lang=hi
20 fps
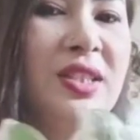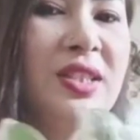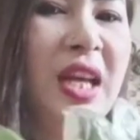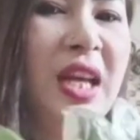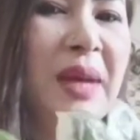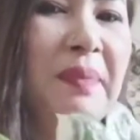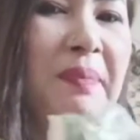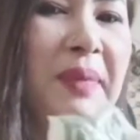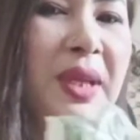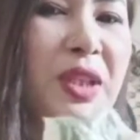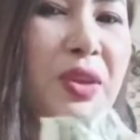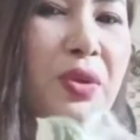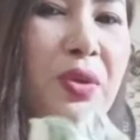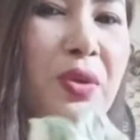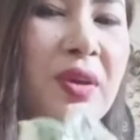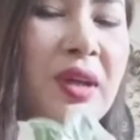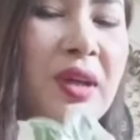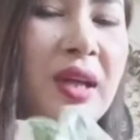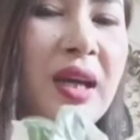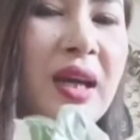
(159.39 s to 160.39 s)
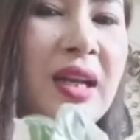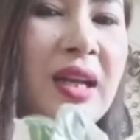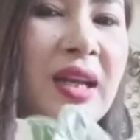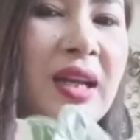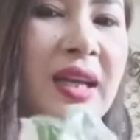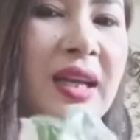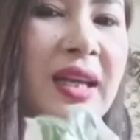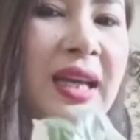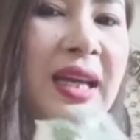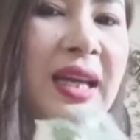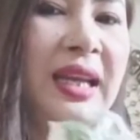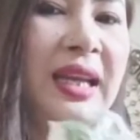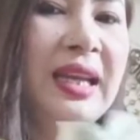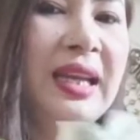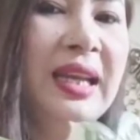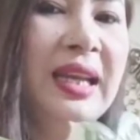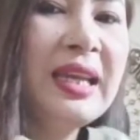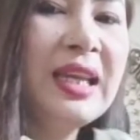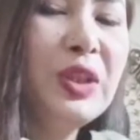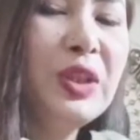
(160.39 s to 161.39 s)
शेप में थोड़ा अलग है
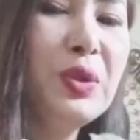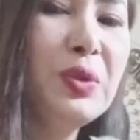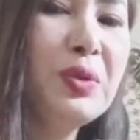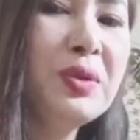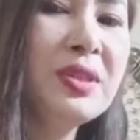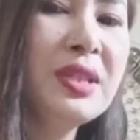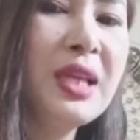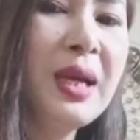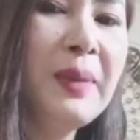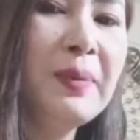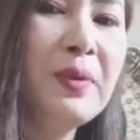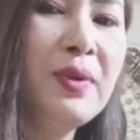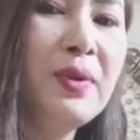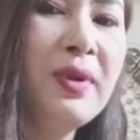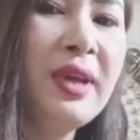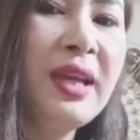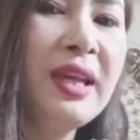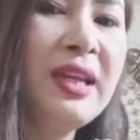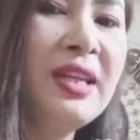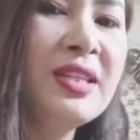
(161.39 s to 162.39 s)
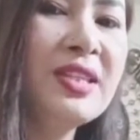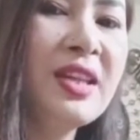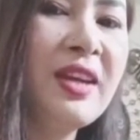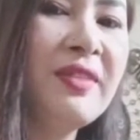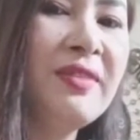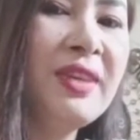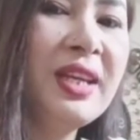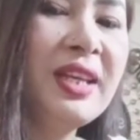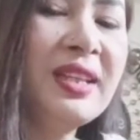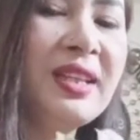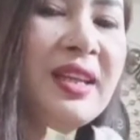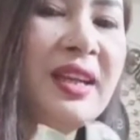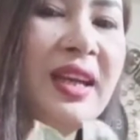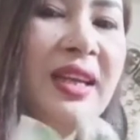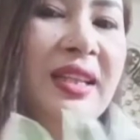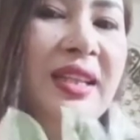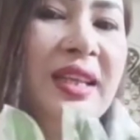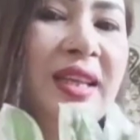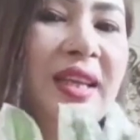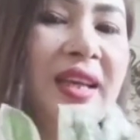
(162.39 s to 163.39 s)
लेकिन दूर से आपको इंग्लिश आईवी की तरह
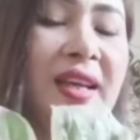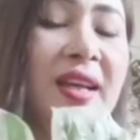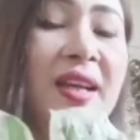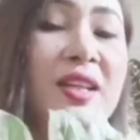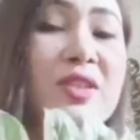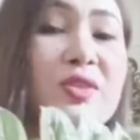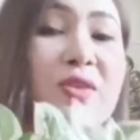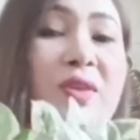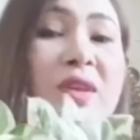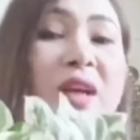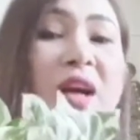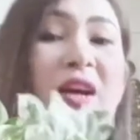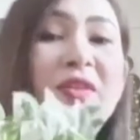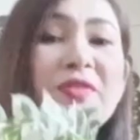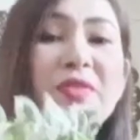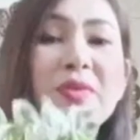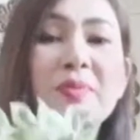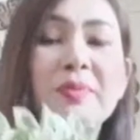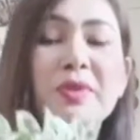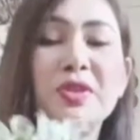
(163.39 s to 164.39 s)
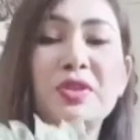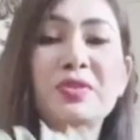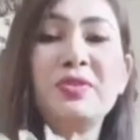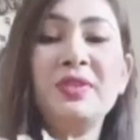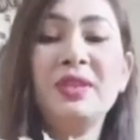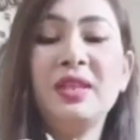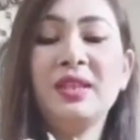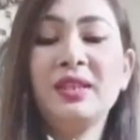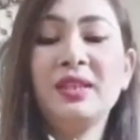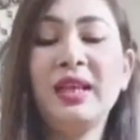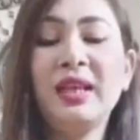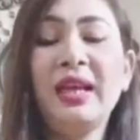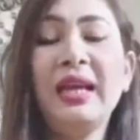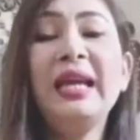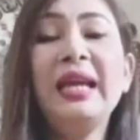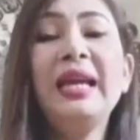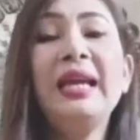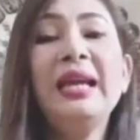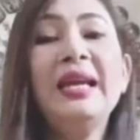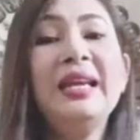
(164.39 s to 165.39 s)
ही दिखेगा जो काफ़ी ब्यूटीफुल लगता
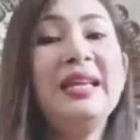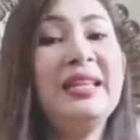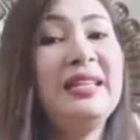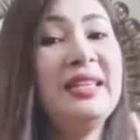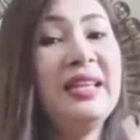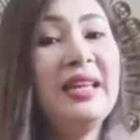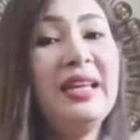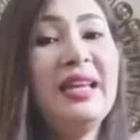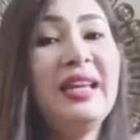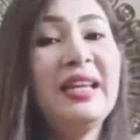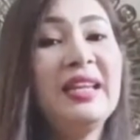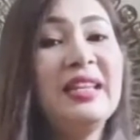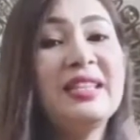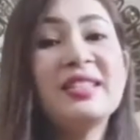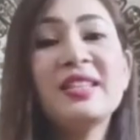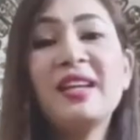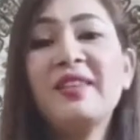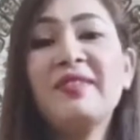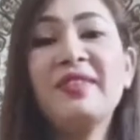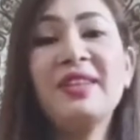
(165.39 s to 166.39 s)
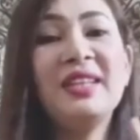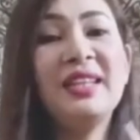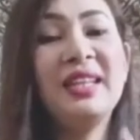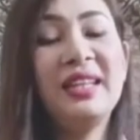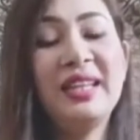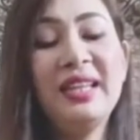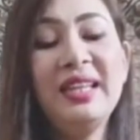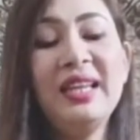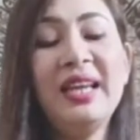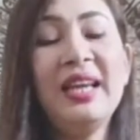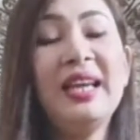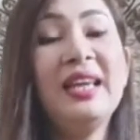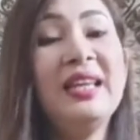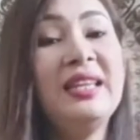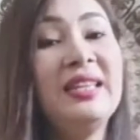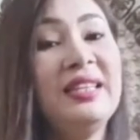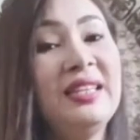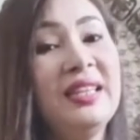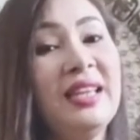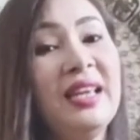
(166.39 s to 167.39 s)
है ये इंग्लिश आईवी नहीं है
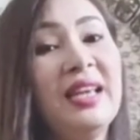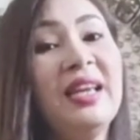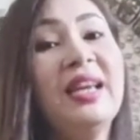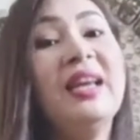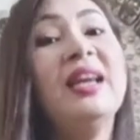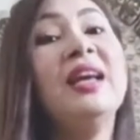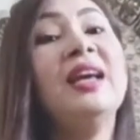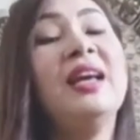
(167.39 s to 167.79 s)
ये